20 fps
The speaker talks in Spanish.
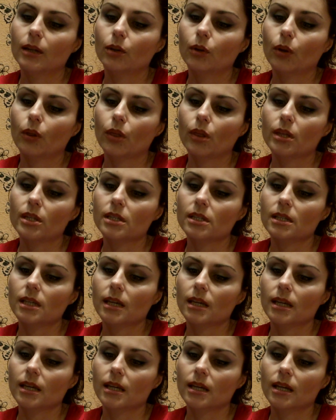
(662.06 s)
Entonces,
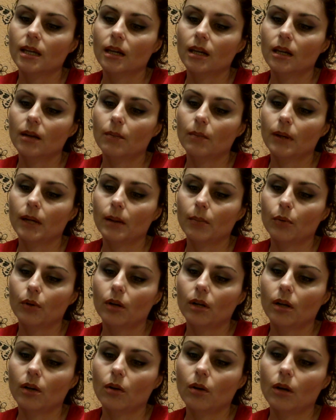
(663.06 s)
eh, para
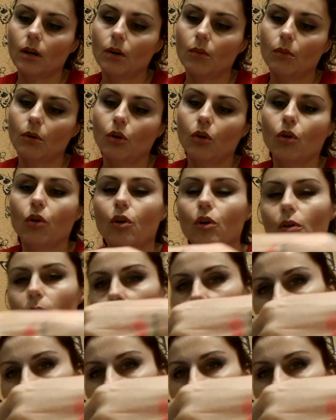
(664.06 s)
ponerlo a lo mejor...